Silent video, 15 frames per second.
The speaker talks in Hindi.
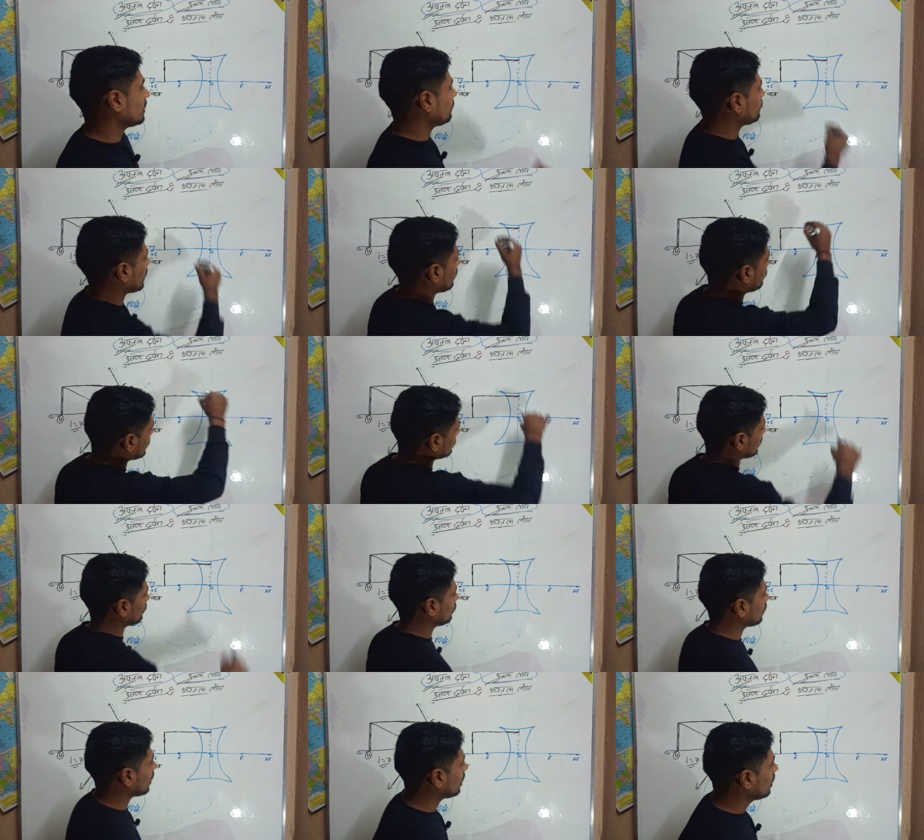से परावर्तन
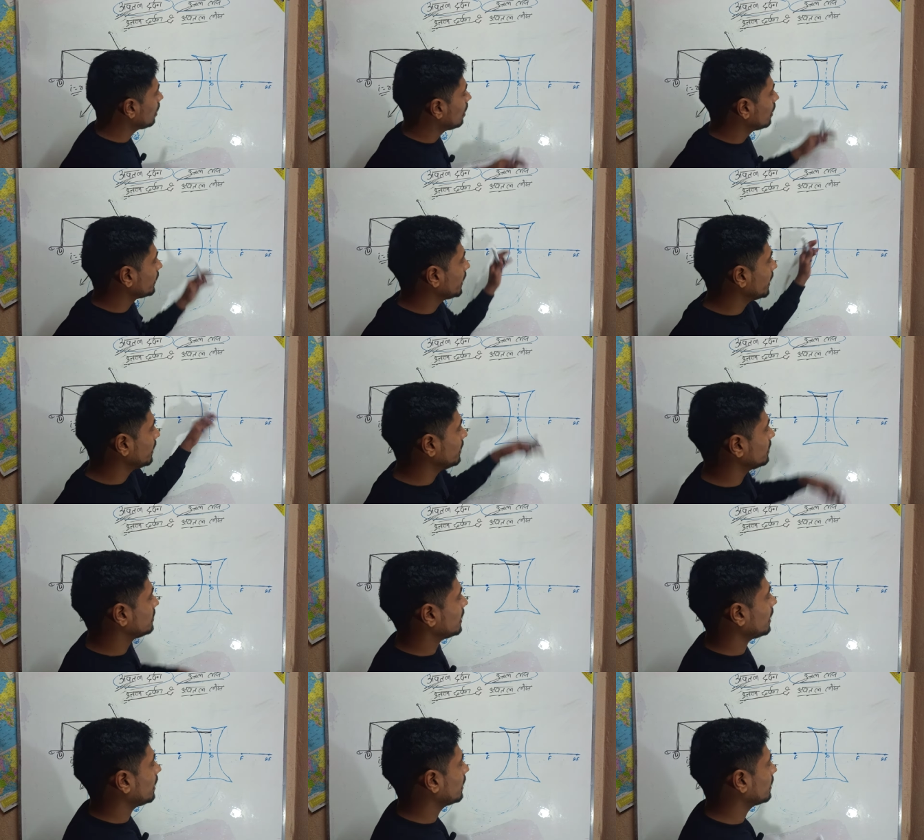होगा ये
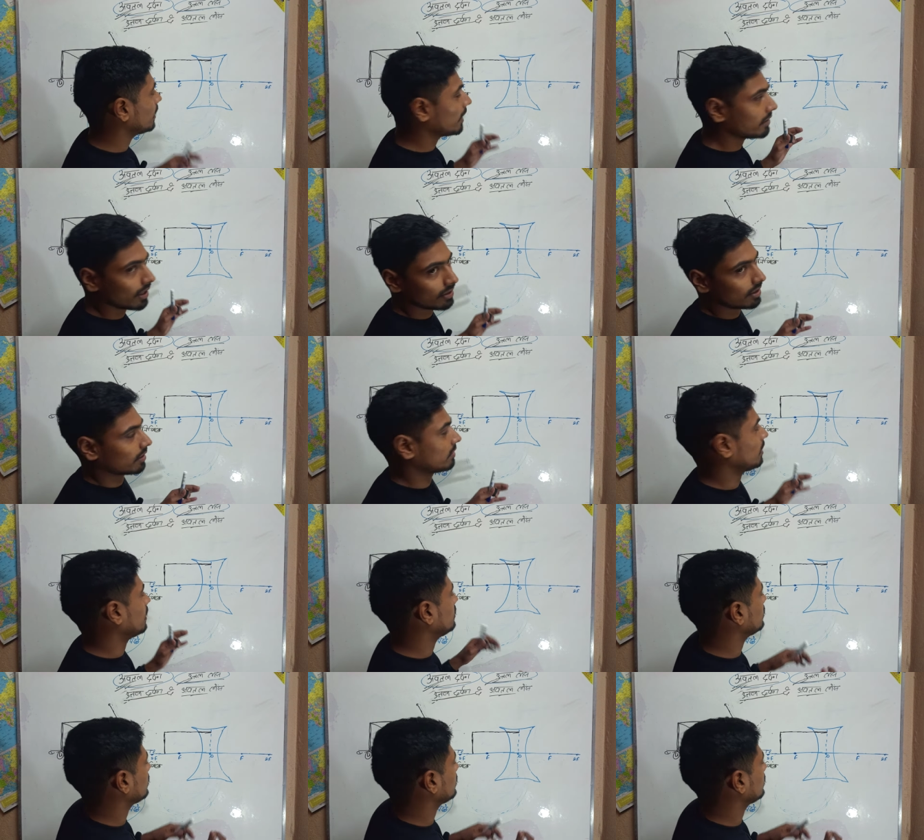नीचे नहीं जा सकता